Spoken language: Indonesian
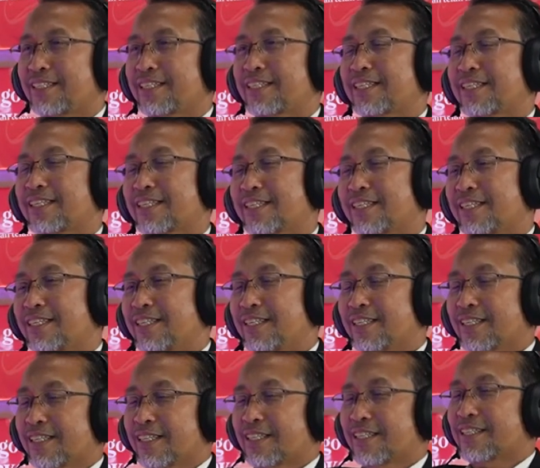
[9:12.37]
Nah
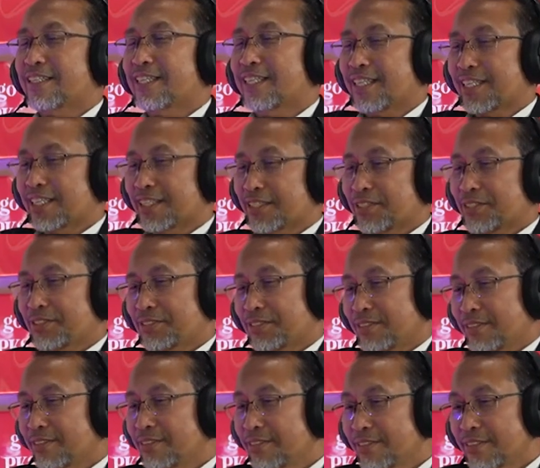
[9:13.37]
ketika
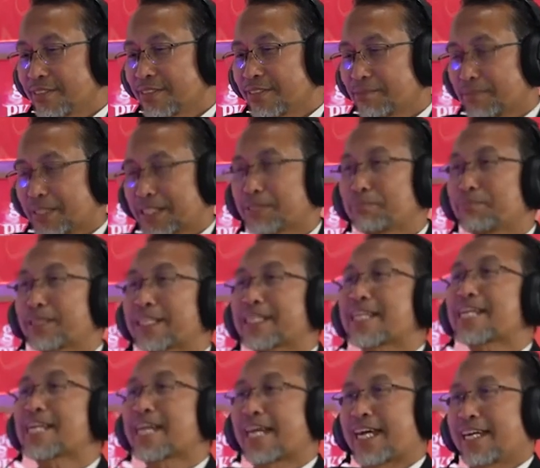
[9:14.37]
itu masih
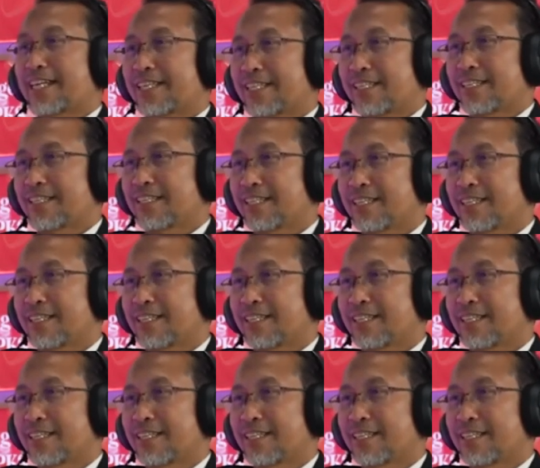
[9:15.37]
bertiga.